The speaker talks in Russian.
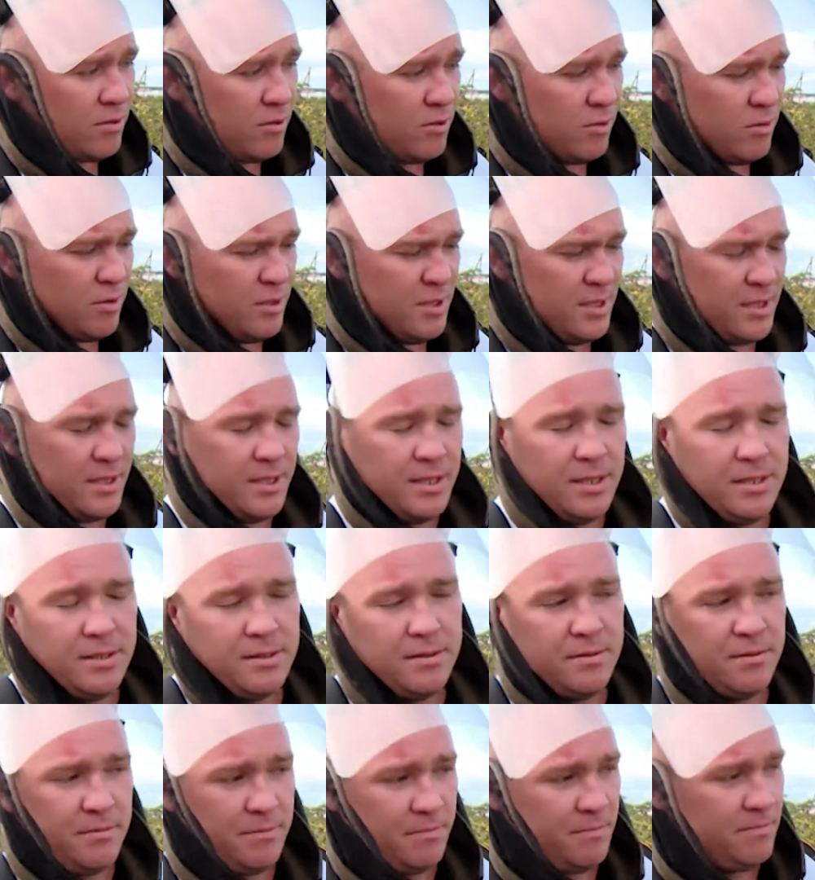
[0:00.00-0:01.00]
То есть,
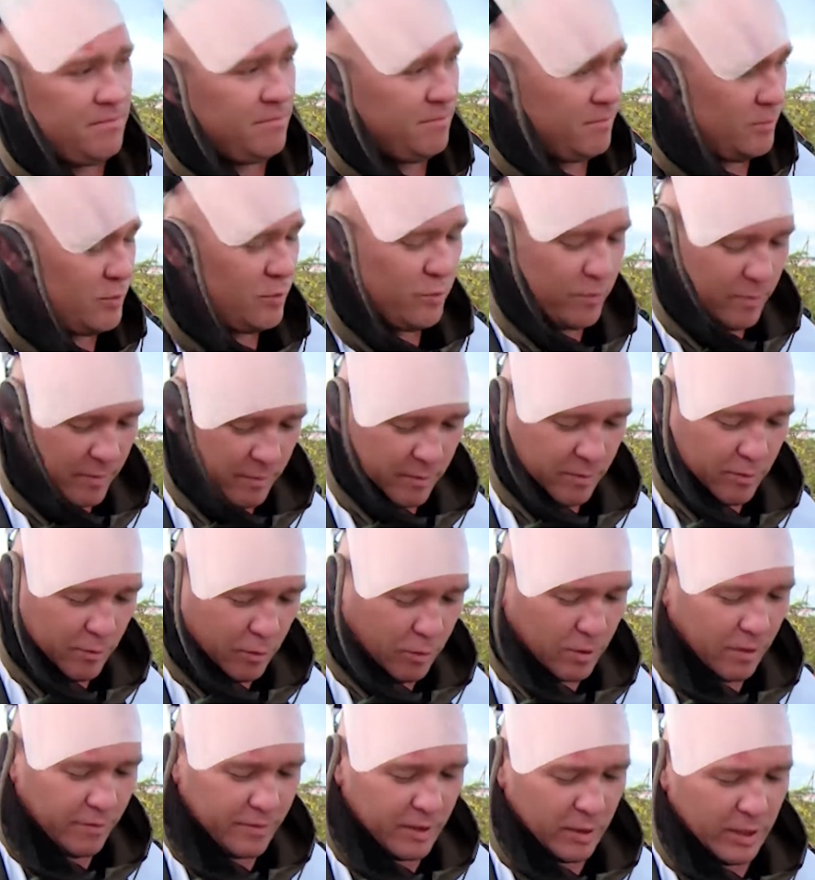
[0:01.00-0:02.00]
ну,
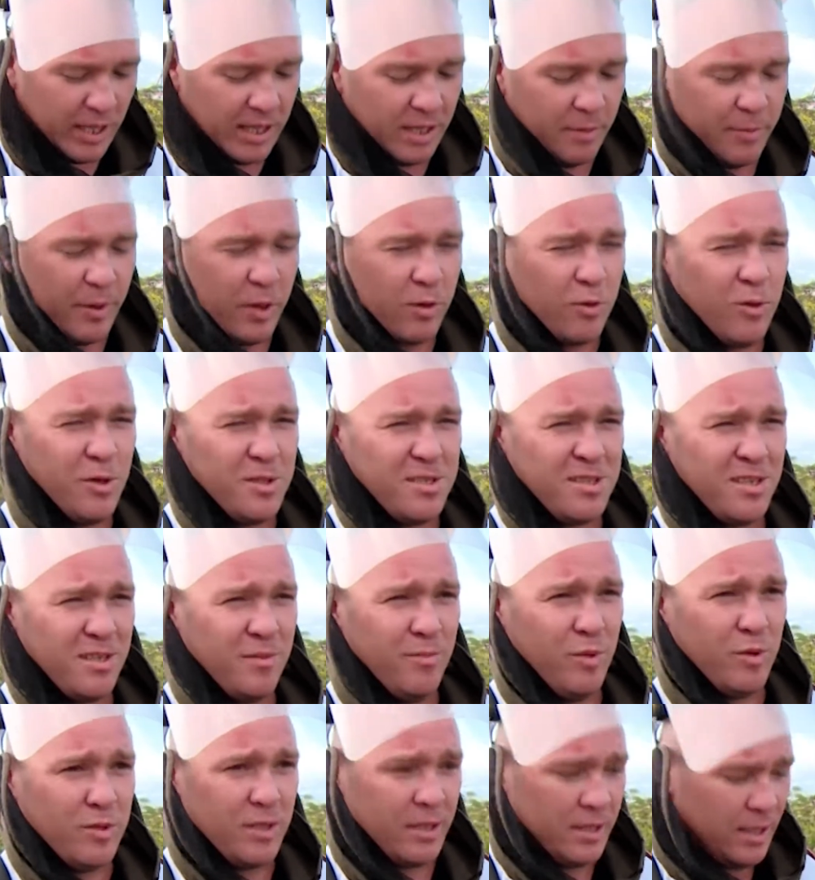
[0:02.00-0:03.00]
только в таких и приходится
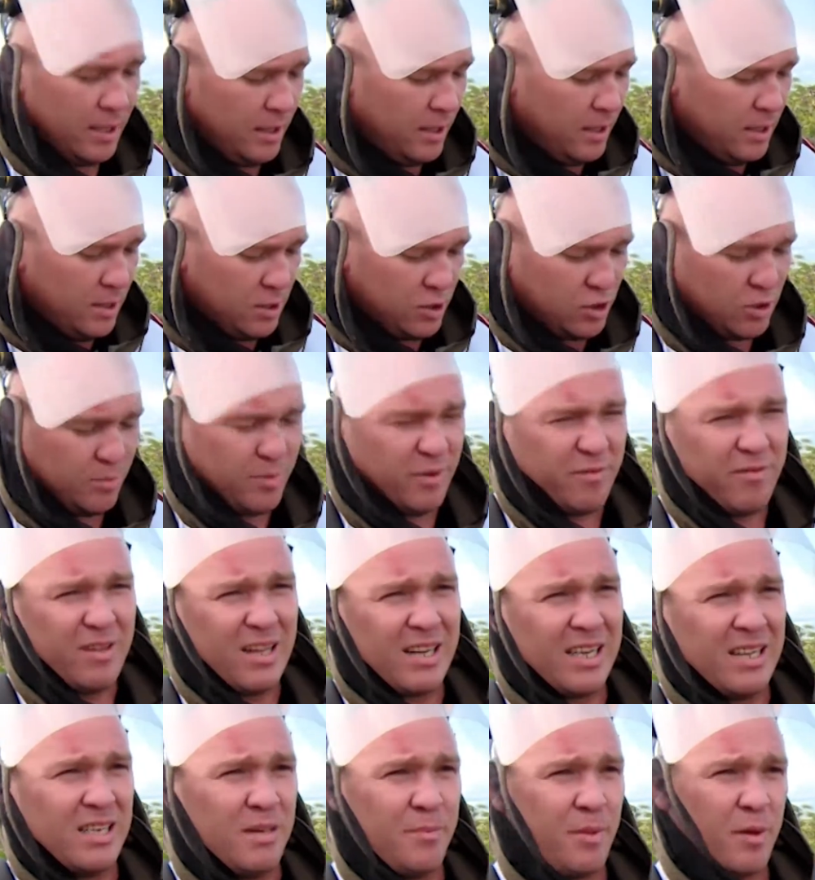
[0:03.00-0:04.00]
работать. Чтобы
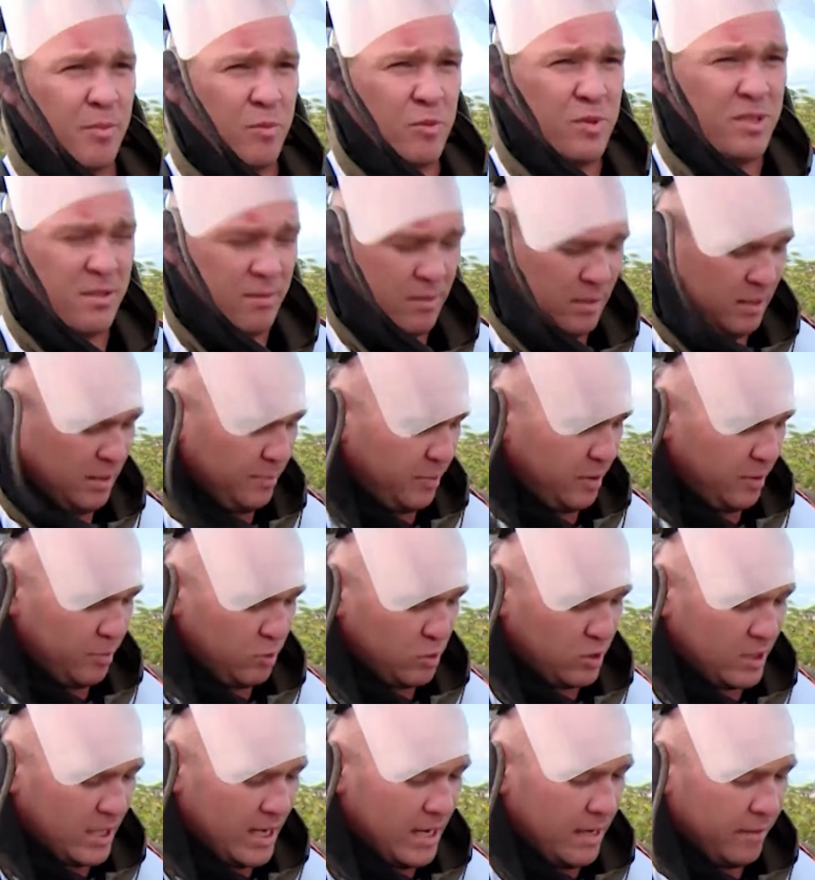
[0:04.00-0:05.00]
влага не, пропуск... не
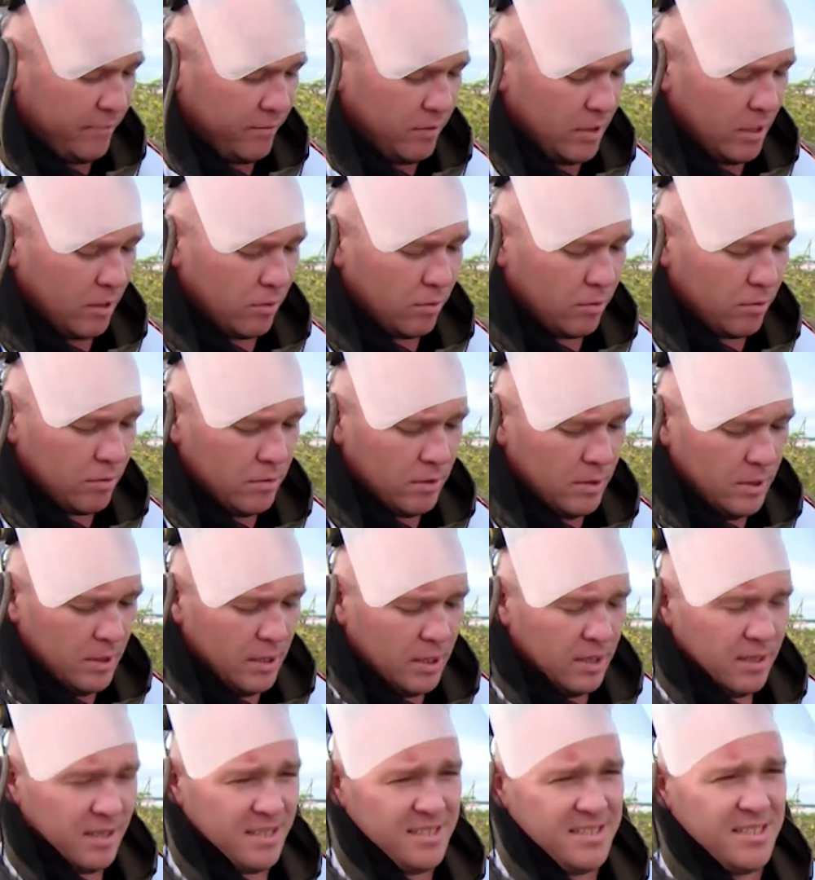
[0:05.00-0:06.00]
пропускали влагу,
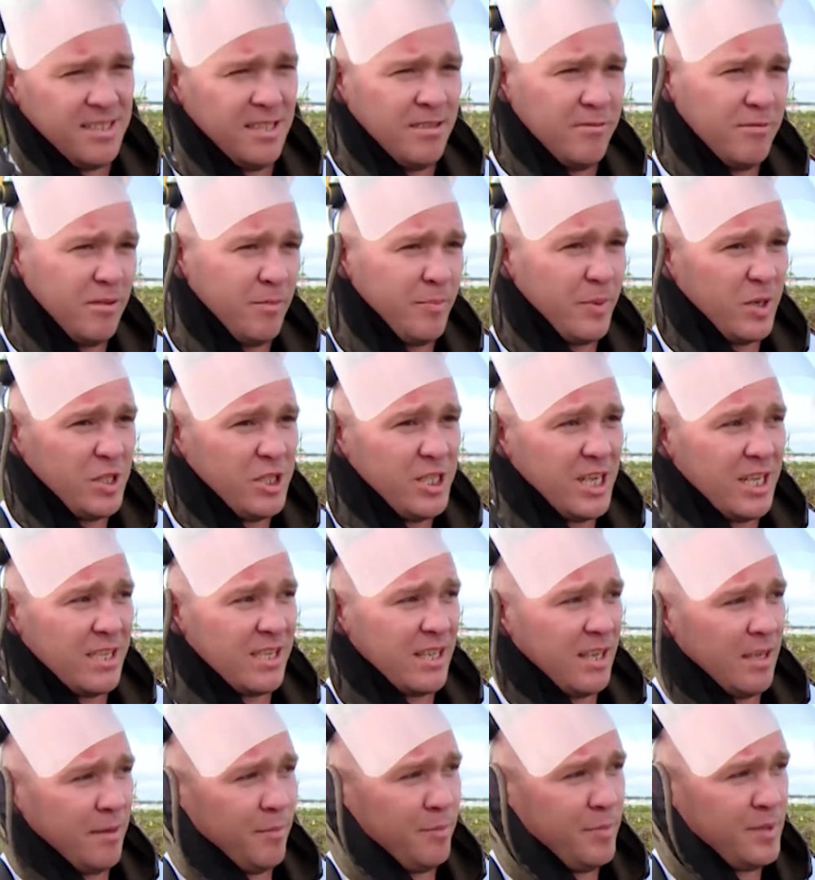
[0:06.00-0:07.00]
резиновые
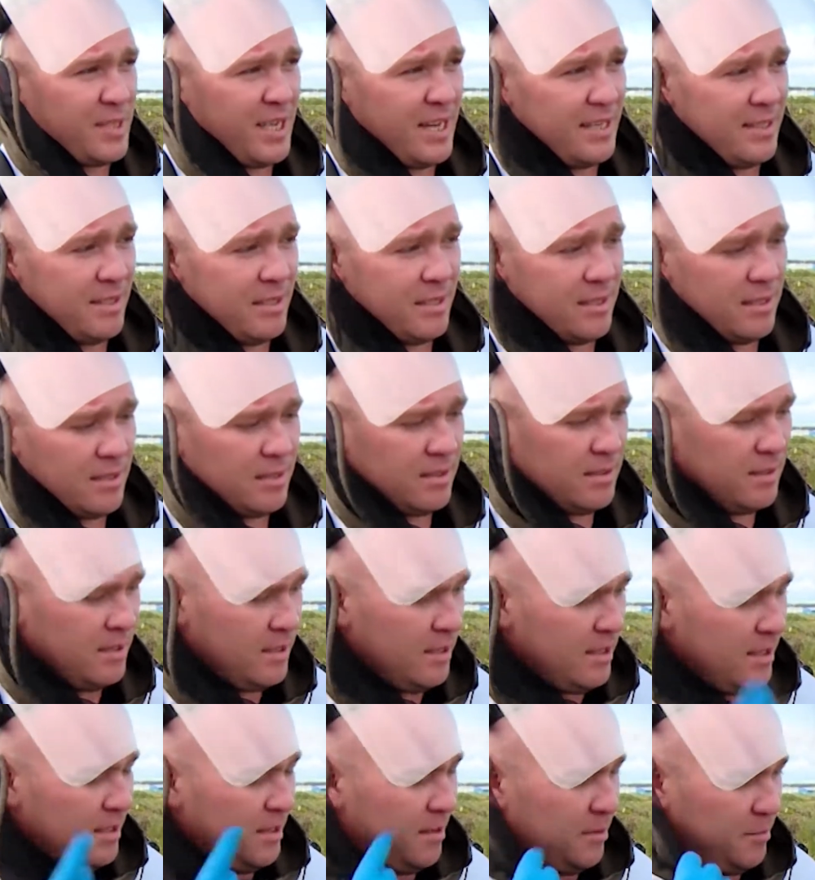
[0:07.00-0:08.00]
перчатки обязательно.
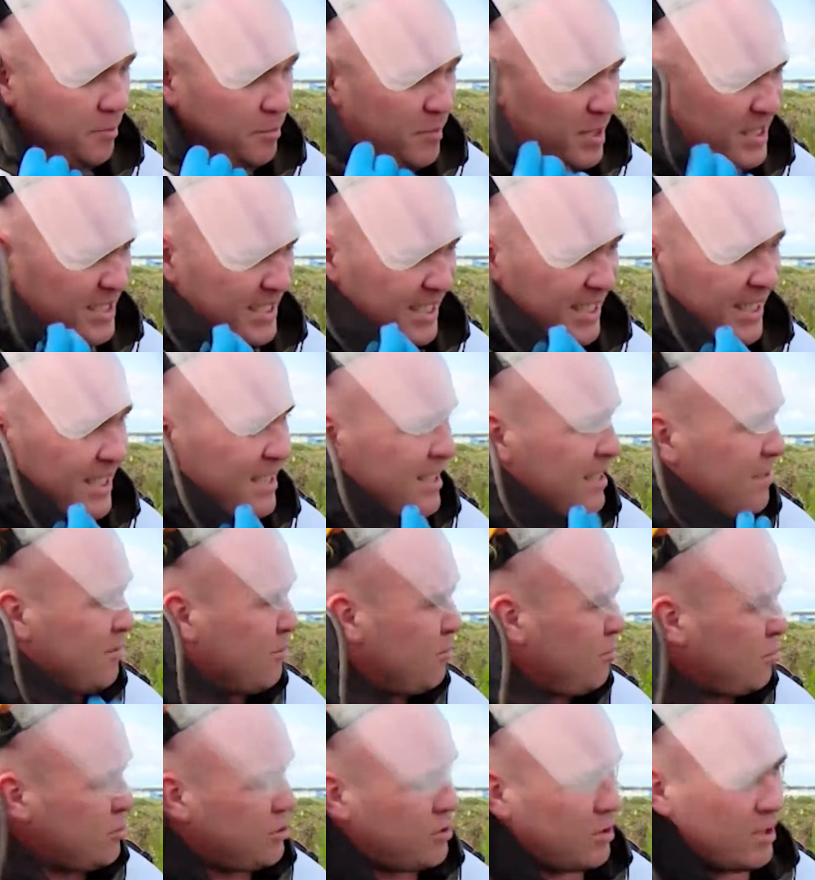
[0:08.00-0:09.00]
Москитка,
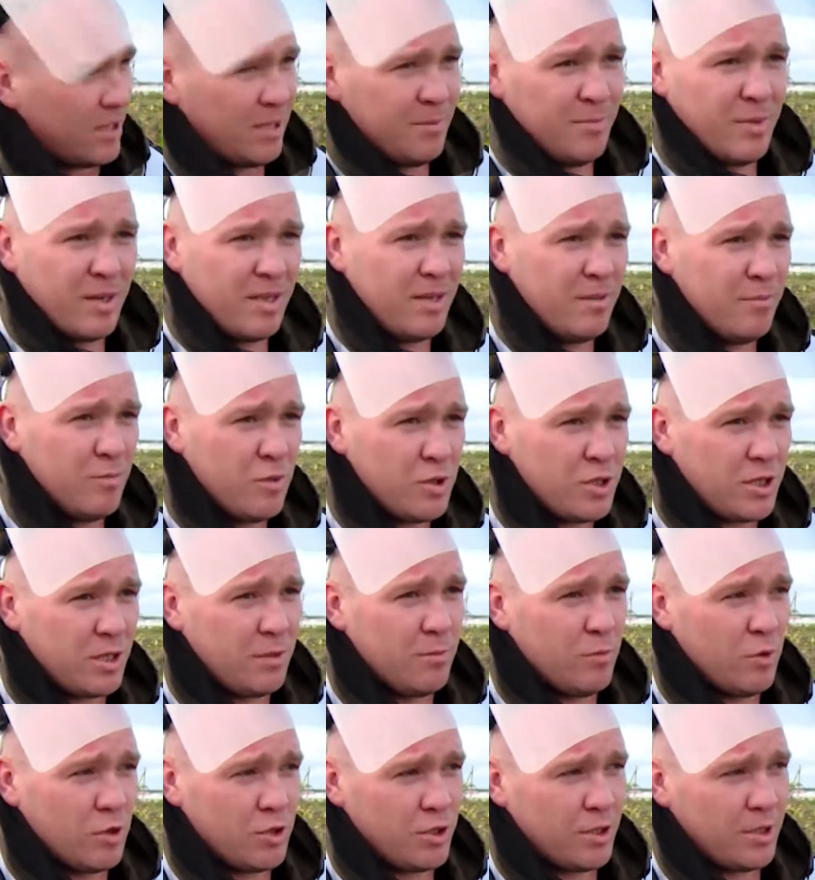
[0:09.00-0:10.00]
ну то, что комары,
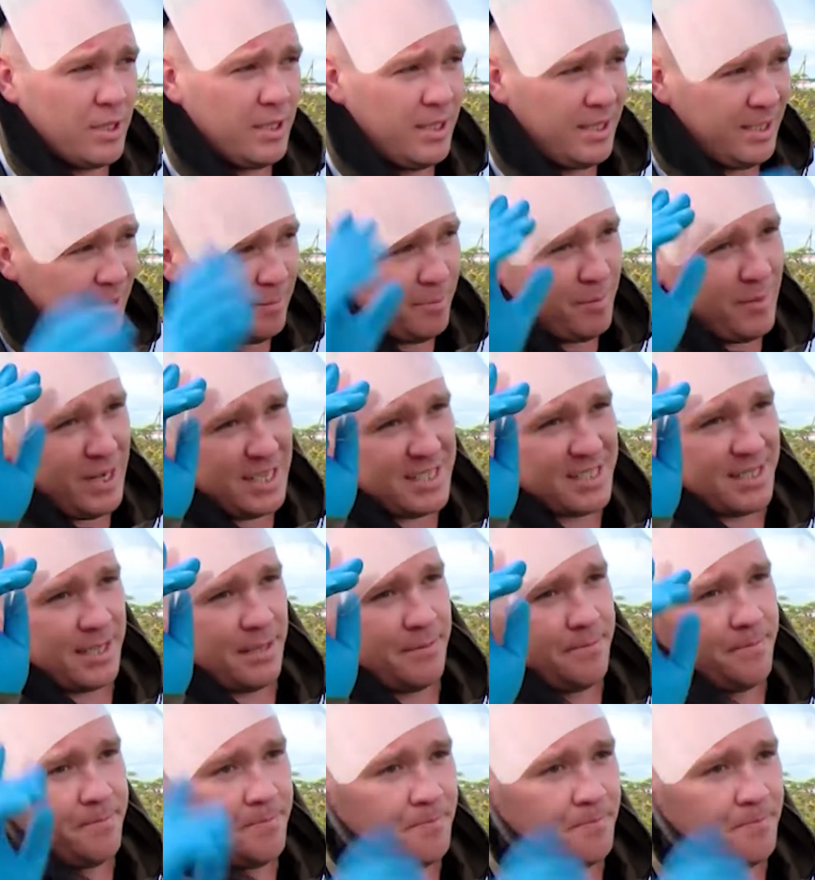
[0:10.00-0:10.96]
мошки может, и маска.